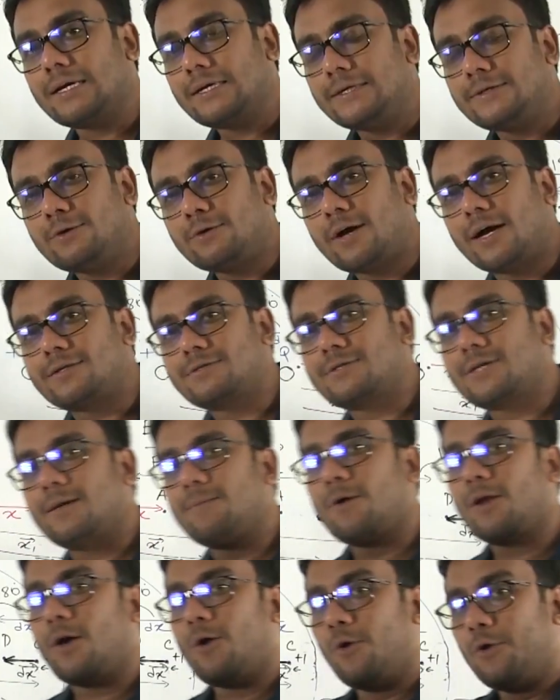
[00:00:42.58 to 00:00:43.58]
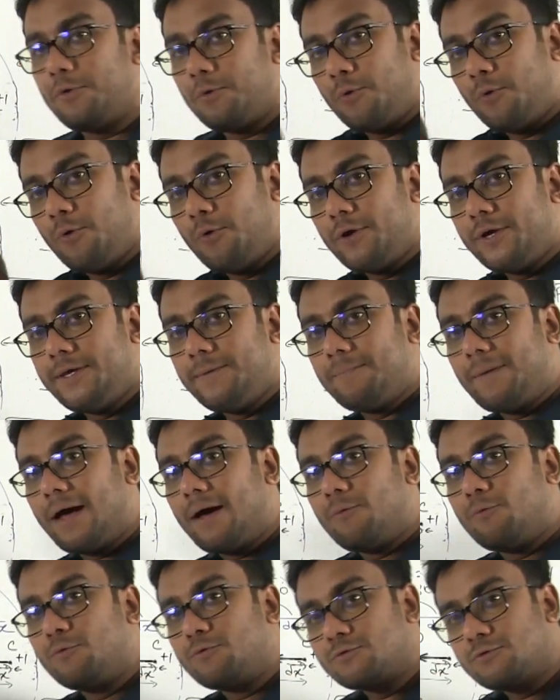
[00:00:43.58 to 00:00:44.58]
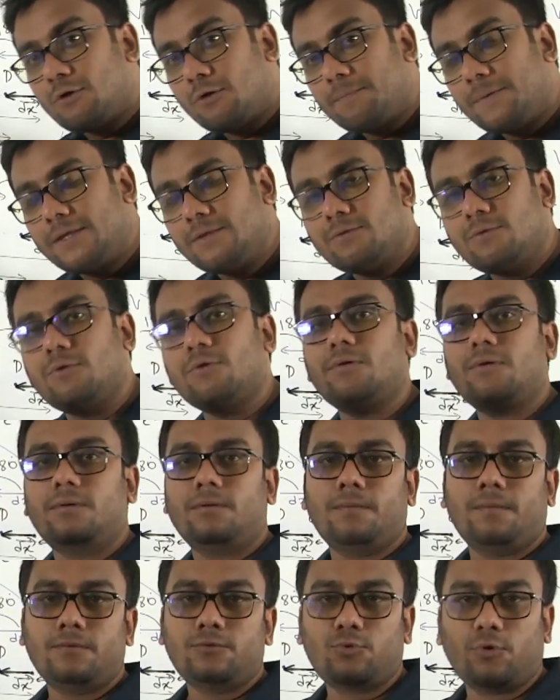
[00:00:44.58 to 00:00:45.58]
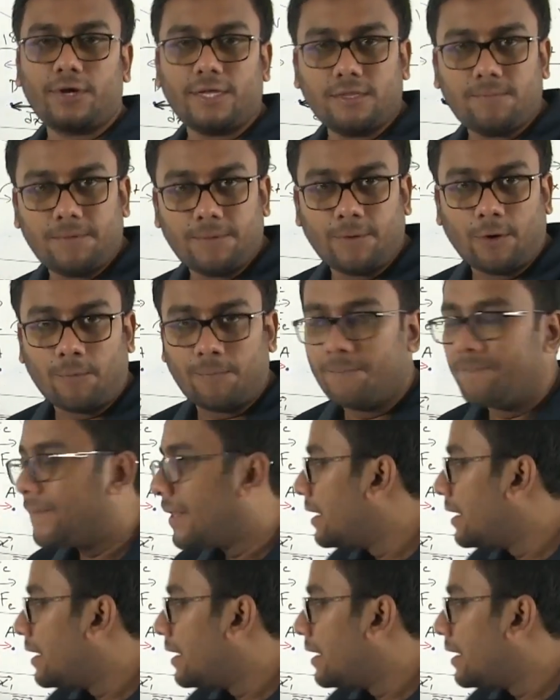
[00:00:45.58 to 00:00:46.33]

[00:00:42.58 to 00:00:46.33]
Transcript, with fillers: কৃত গাছকে বলা হয় ওই বা উক্ত বিন্দুর তড়িৎ বিভব